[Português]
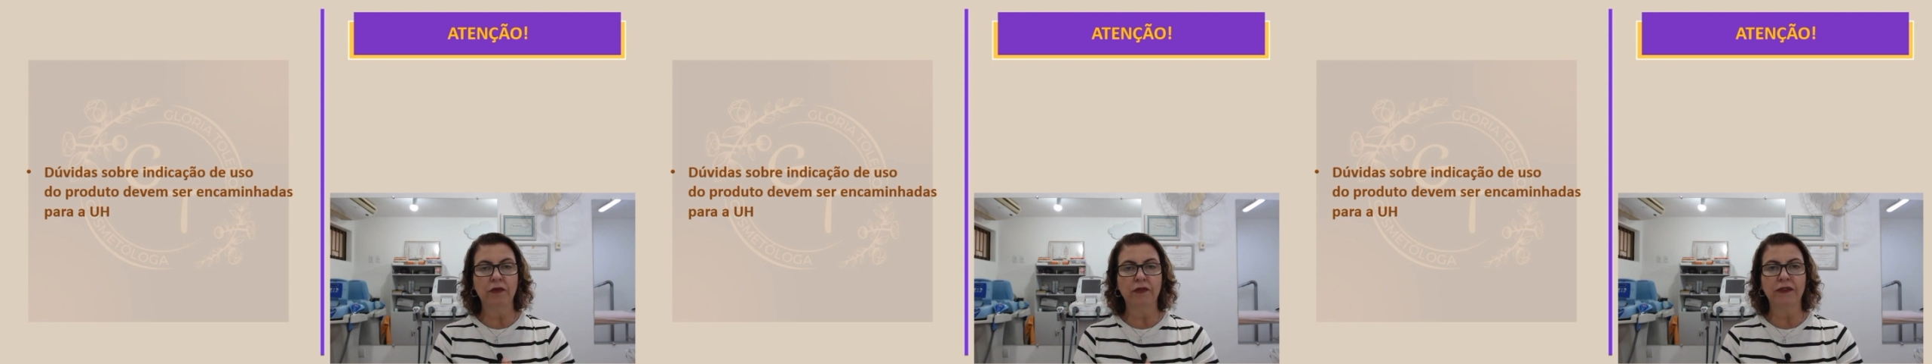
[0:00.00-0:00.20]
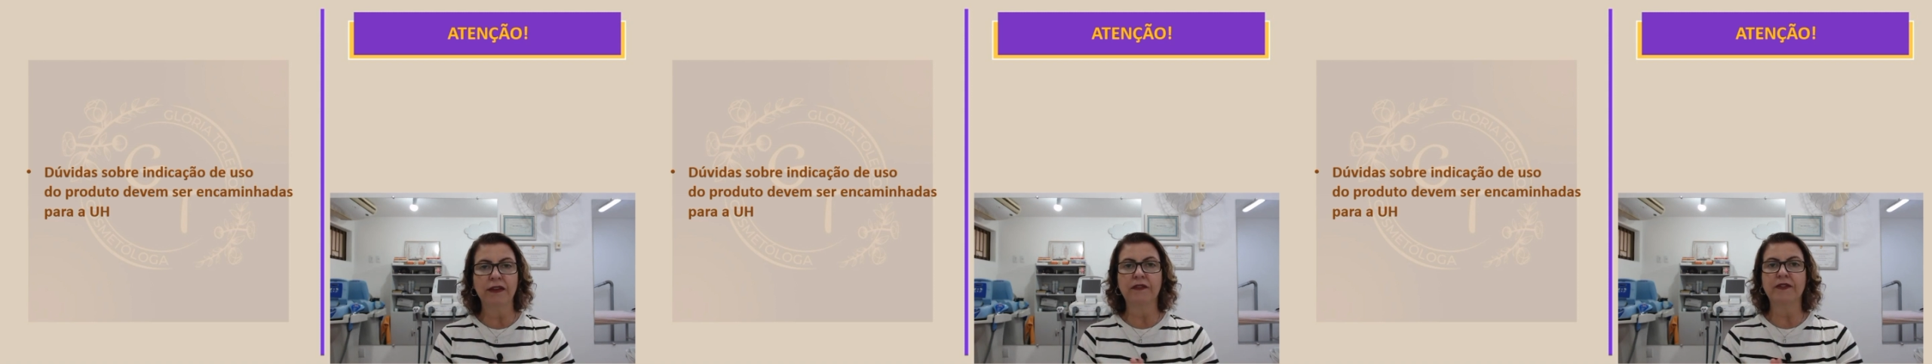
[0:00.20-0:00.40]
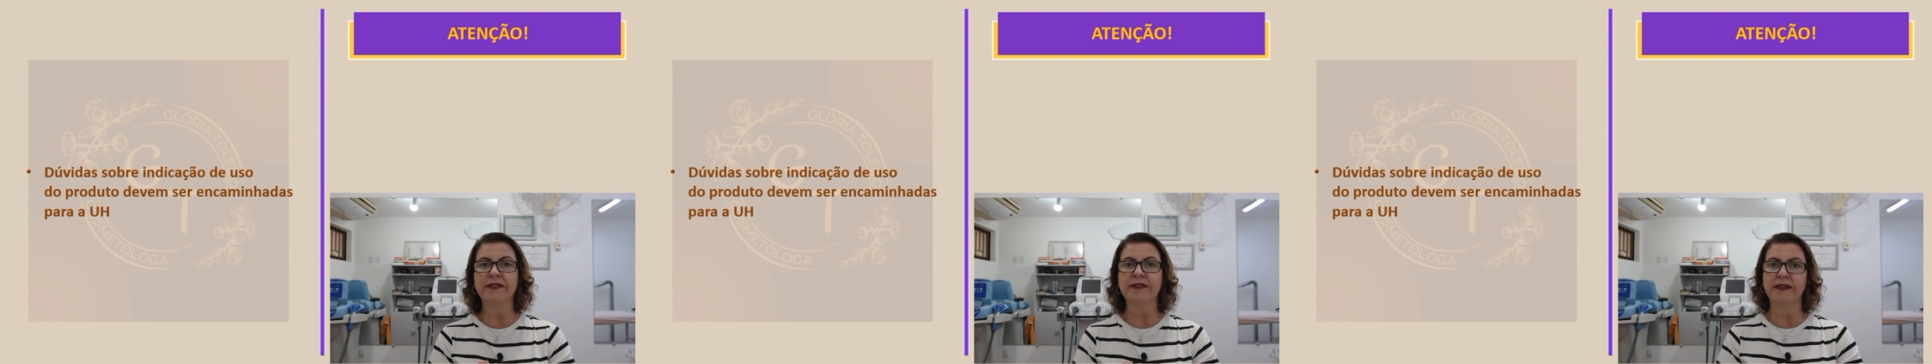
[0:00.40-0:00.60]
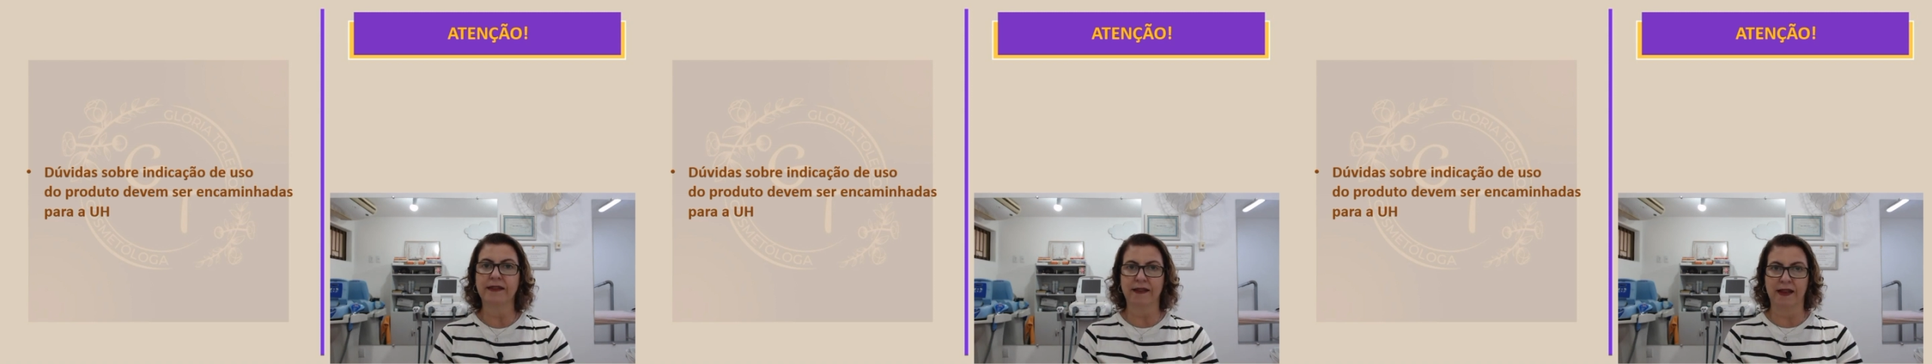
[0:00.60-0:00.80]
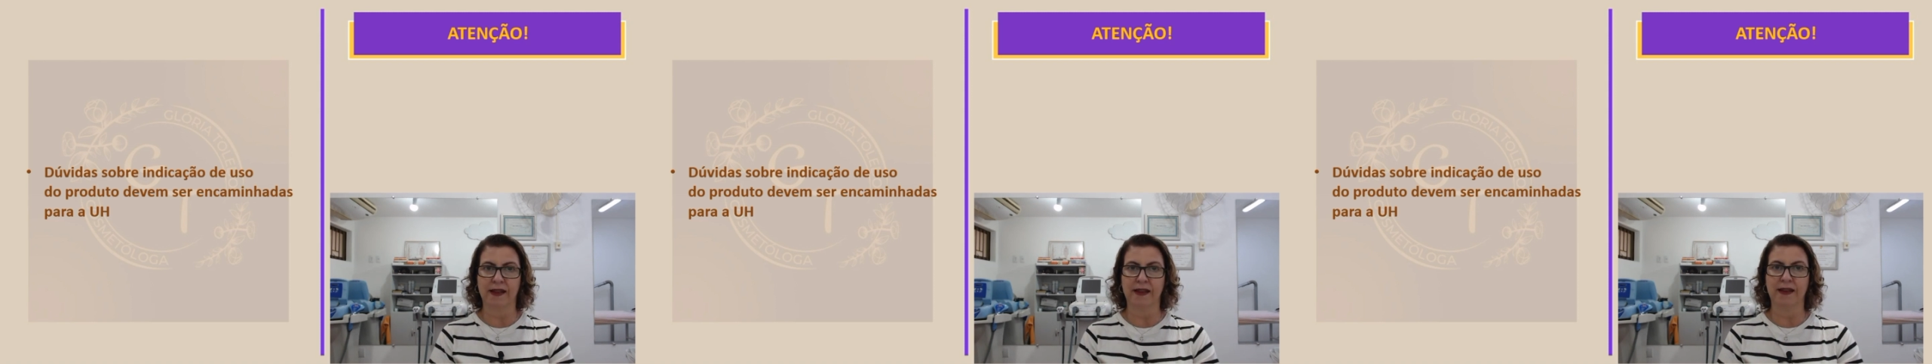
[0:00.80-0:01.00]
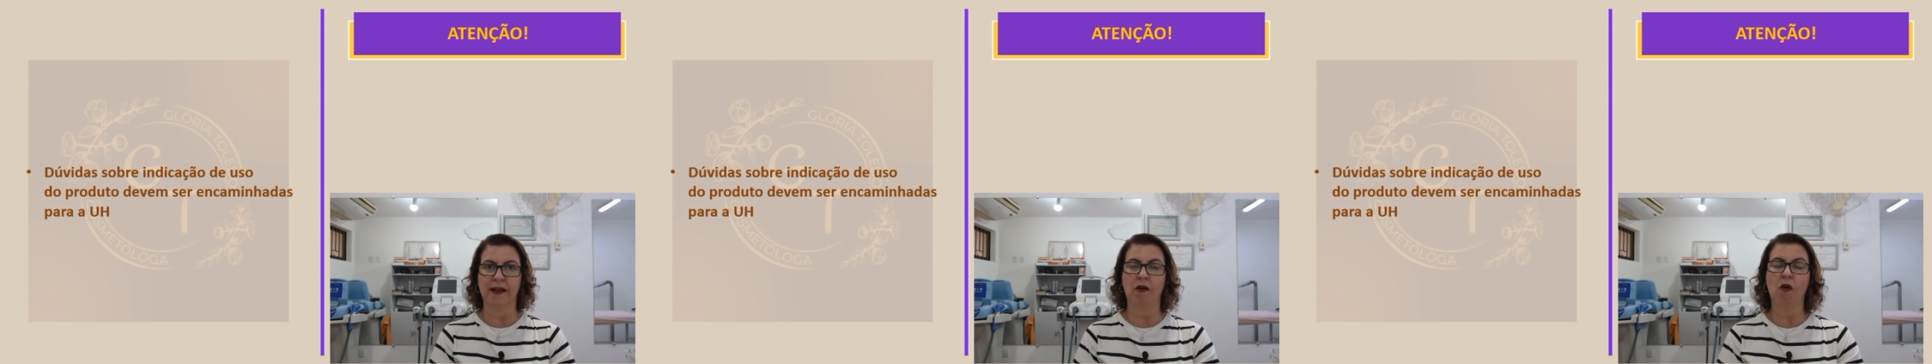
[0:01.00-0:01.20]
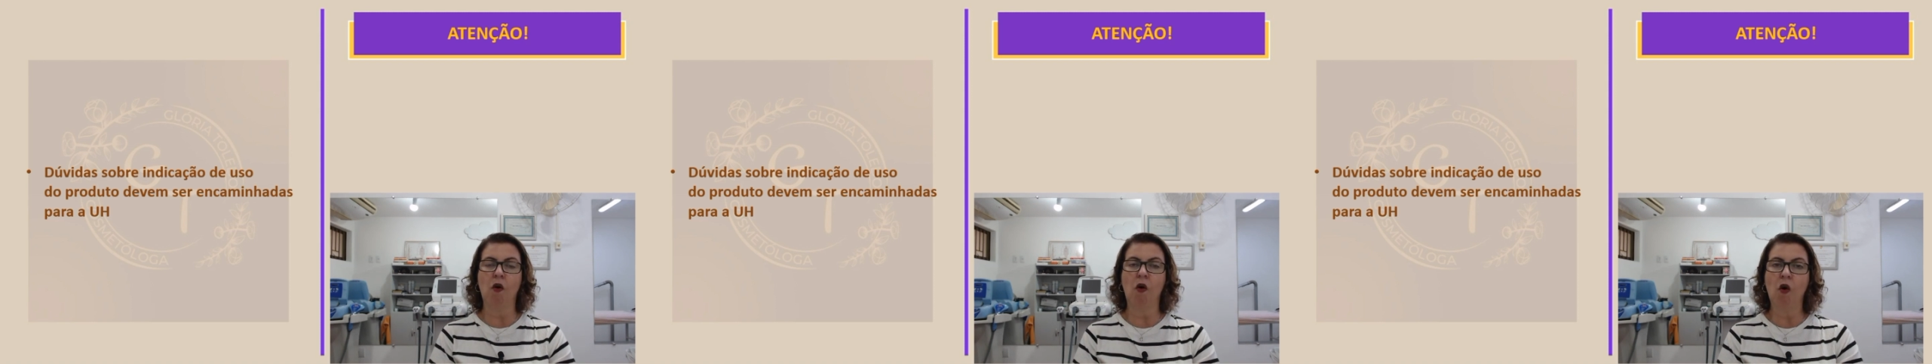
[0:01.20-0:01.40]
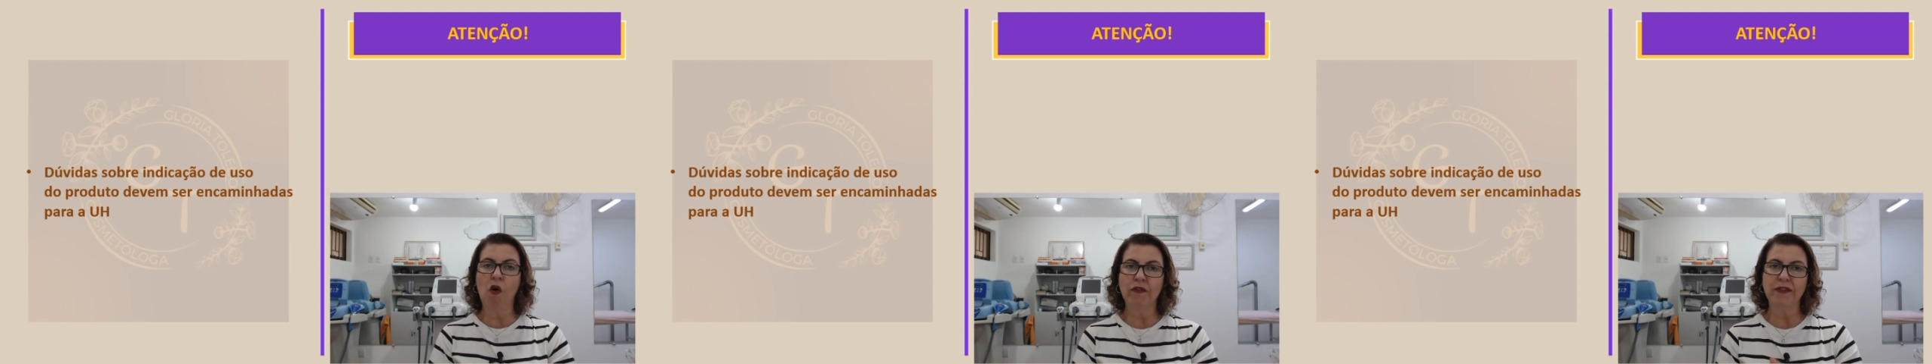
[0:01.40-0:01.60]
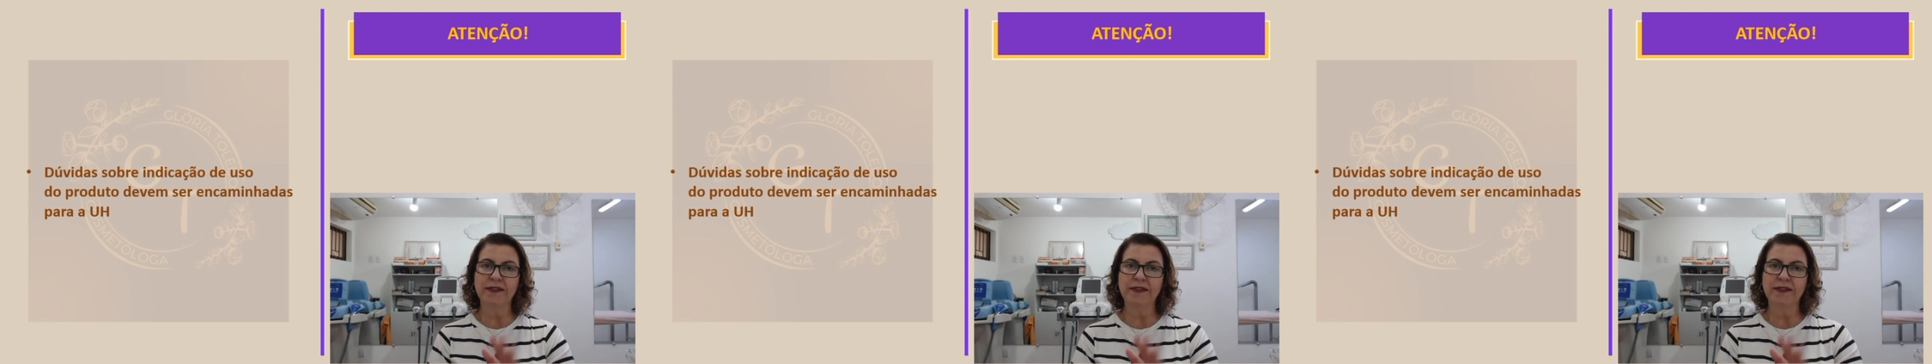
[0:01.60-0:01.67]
dúvida que você tenha, ou